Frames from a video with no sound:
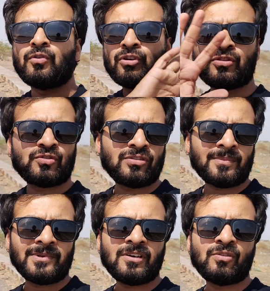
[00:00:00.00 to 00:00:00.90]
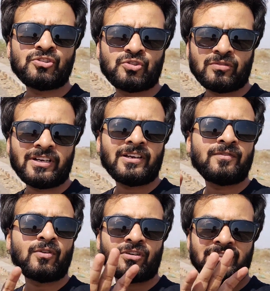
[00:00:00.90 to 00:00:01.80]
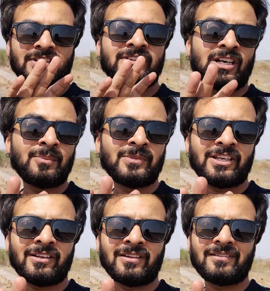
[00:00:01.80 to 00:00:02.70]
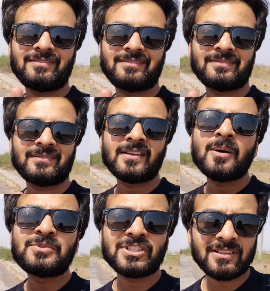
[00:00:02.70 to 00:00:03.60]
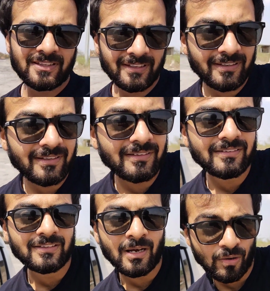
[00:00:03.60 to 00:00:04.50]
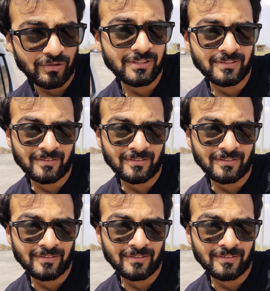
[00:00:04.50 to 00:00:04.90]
फोटो शूट अपना हो चुका है फॉर दी थम नेल अब चलते हैं दावत की